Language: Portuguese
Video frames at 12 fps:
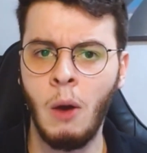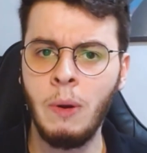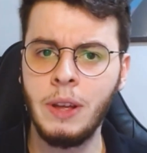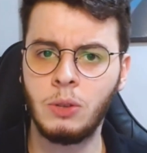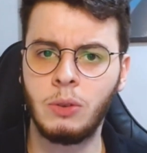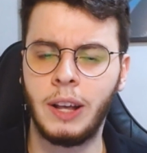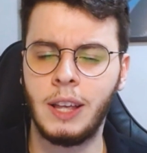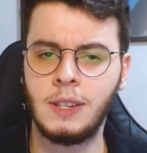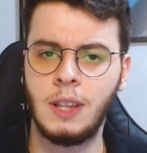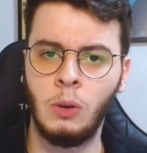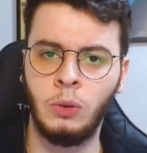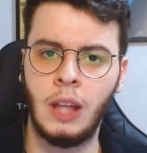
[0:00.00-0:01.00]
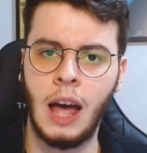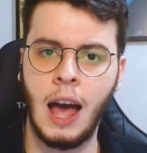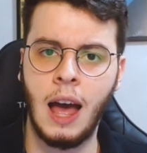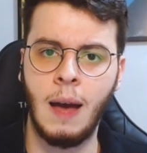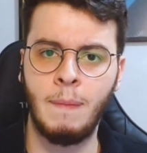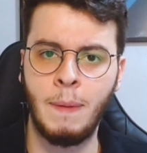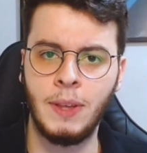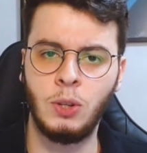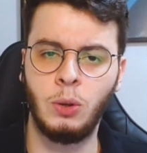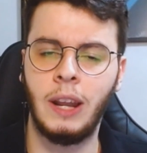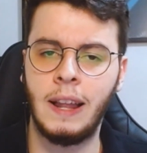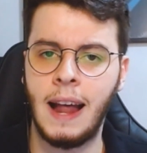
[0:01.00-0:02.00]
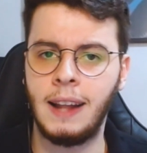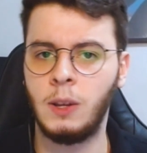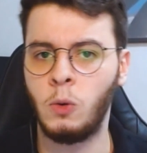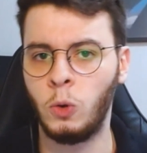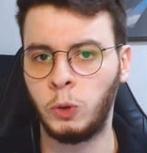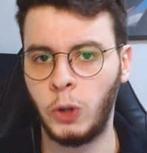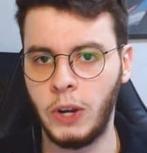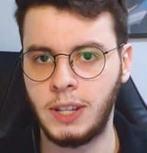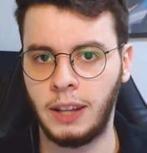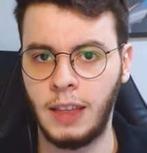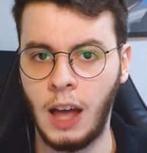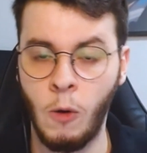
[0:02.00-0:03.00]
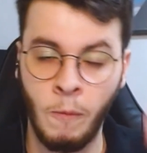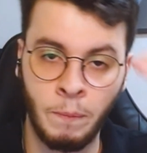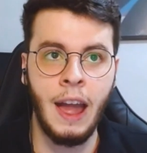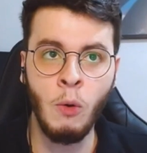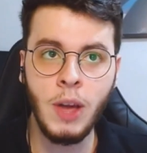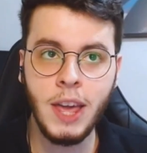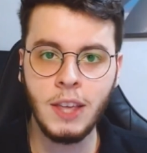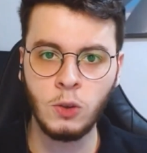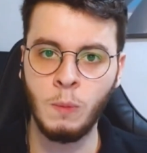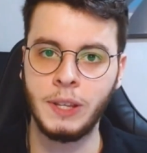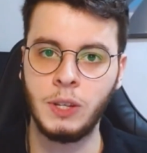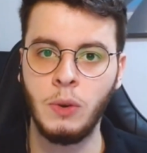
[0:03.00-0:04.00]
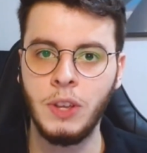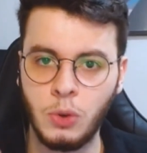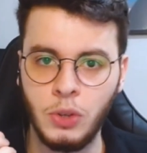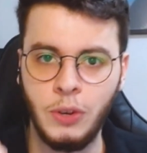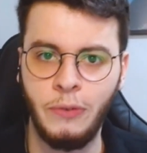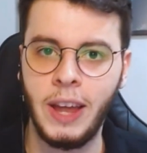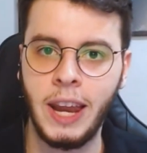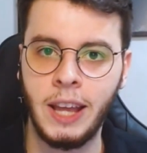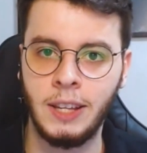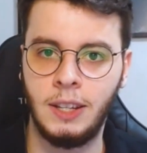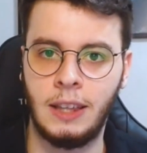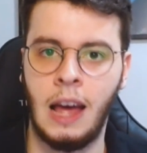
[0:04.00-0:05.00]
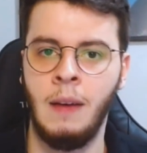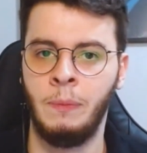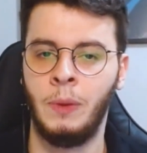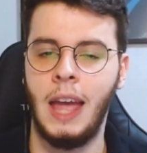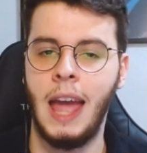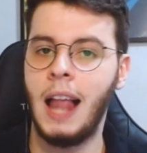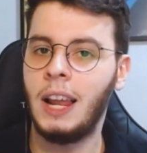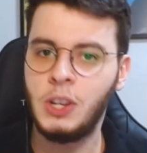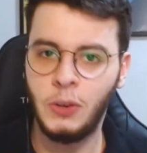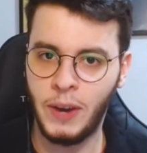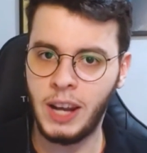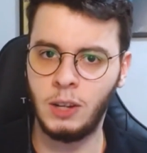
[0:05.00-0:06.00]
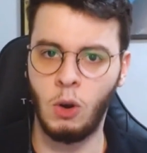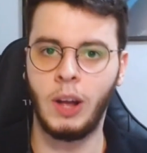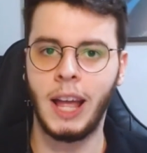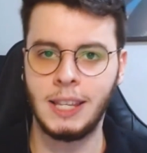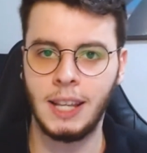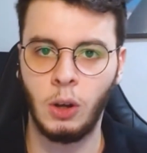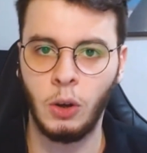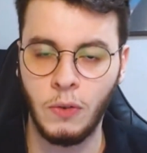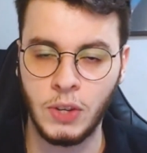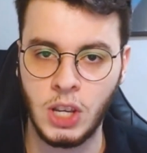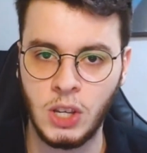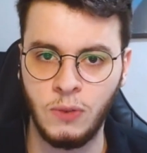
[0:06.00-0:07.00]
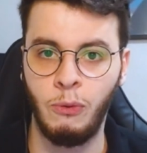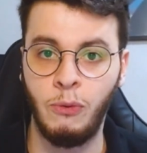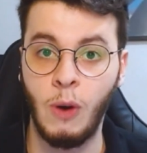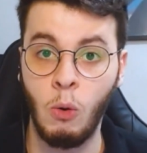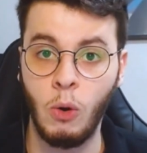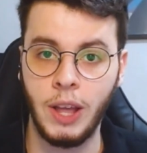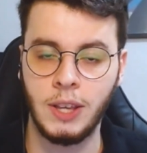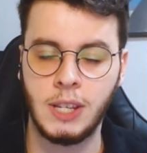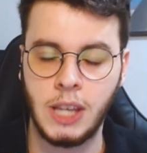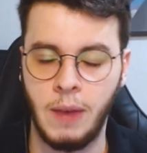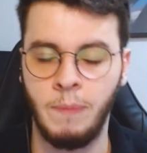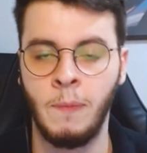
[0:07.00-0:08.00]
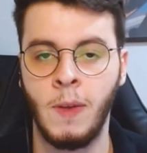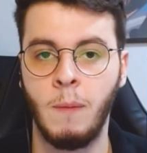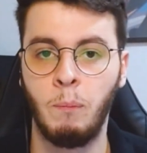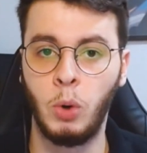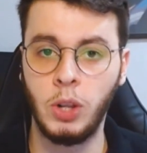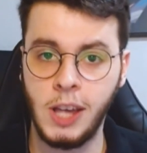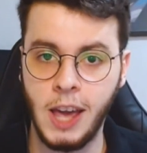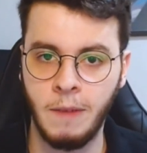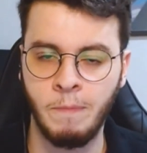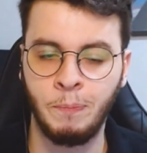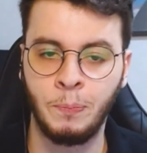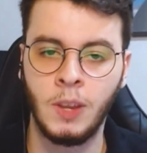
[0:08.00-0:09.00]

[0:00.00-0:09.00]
é um risco a questão da BB Seguridade ter o um controle estatal? É um risco, mas é um risco diferente, tá? Ela é diferente de qualquer estatal que vocês vão conhecer. Por quê?